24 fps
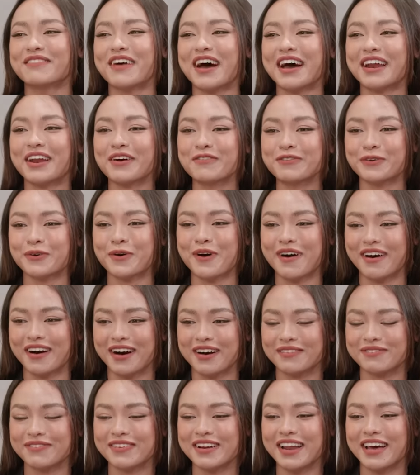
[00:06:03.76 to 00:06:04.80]
và nó phù
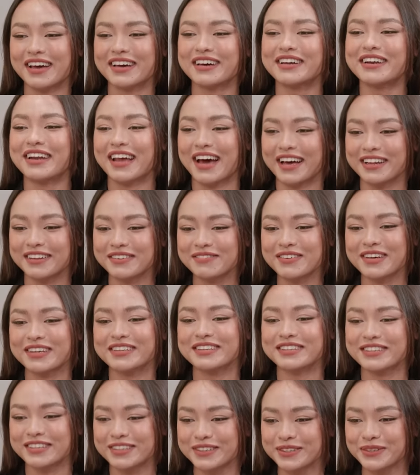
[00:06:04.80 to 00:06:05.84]
hợp với lại hình ảnh,
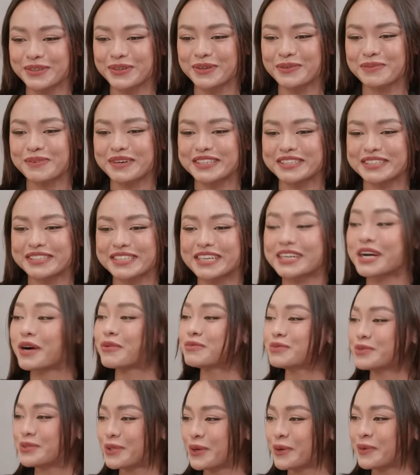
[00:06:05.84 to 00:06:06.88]
hình tượng của mình với
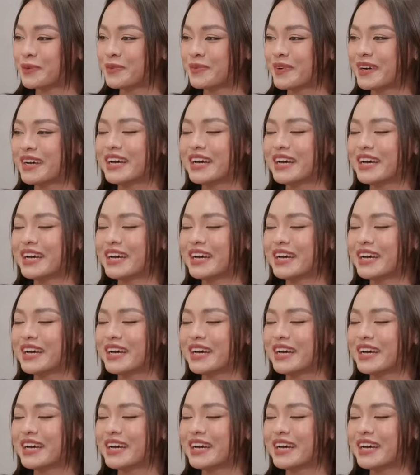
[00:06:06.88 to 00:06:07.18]
công chúng.